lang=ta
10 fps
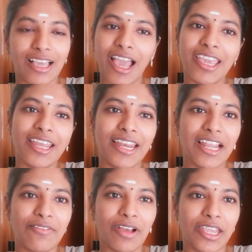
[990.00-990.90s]
காய்கறி
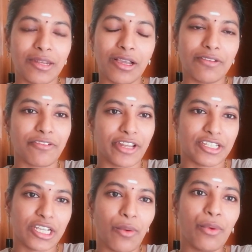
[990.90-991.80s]
எல்லாம் வாங்கிட்டு அங்கே
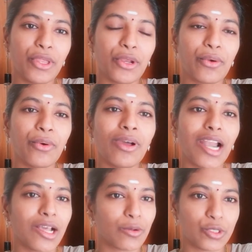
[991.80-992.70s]
ஃப்ரெஷ்ஷாகவும் இருக்கும்
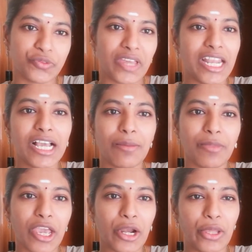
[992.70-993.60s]
ஆனால் கொஞ்சம் விலை
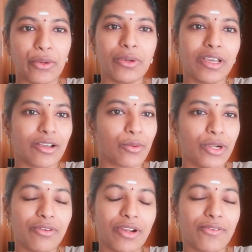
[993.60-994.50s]
கம்மியாக கிடைக்கும் இங்கே
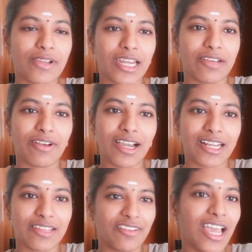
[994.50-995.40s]
கொண்டு வரவங்க கிட்ட
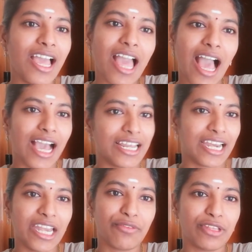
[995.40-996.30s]
வாங்குறத விட அங்கே
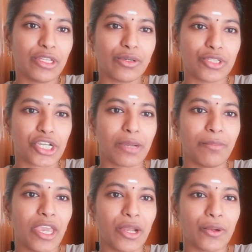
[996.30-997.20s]
ரேட் வந்து கொஞ்சம்
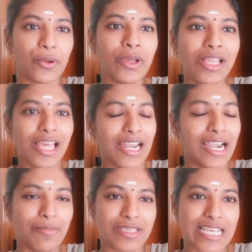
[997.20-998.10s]
கம்மியாக இருக்கும்
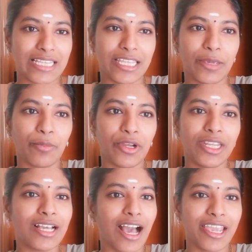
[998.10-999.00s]
அதனால் இப்போ சந்தைக்கு
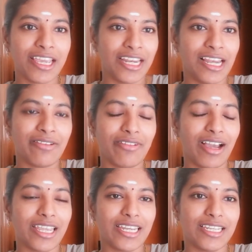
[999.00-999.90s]
போயிட்டு காய்கறியெலாம்
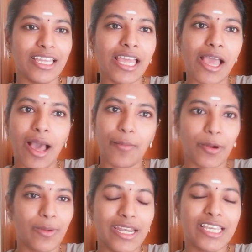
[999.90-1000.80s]
வாங்கிட்டு
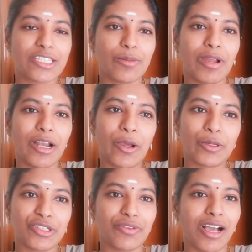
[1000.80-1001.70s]
அப்புறம் மளிகை சாமான்லாம்
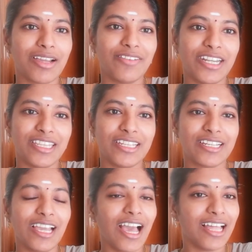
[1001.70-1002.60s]
கொஞ்சம் வாங்க வேண்டியது
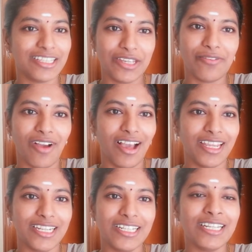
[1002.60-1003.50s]
இருக்குது அதையும்
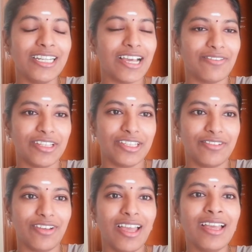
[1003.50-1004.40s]
வாங்கிட்டு நான்
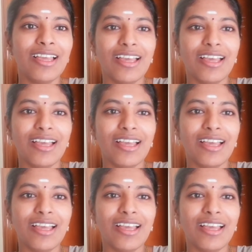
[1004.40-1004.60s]
வந்துடுவேன்